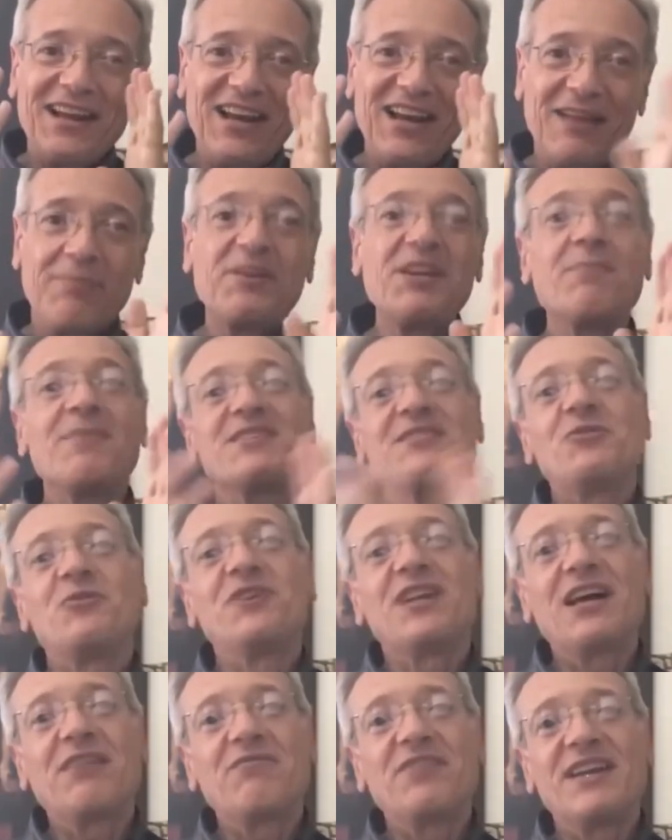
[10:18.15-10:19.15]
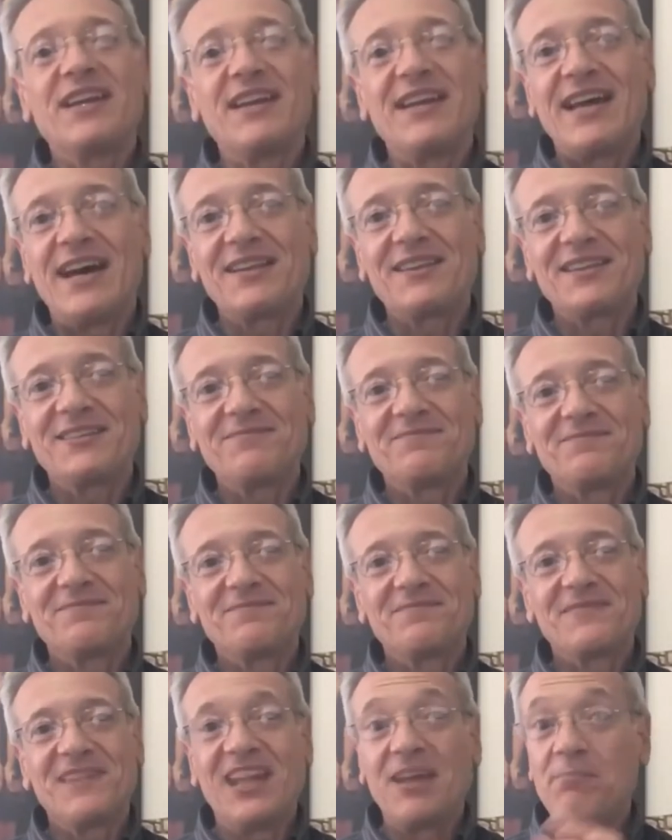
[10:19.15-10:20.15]
la prima stenografica è nata,
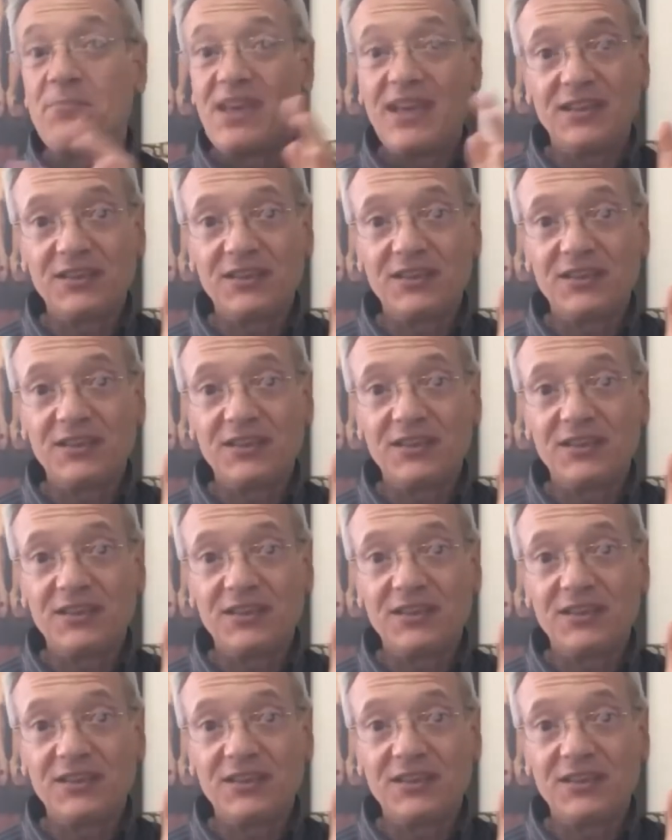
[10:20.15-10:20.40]
la mia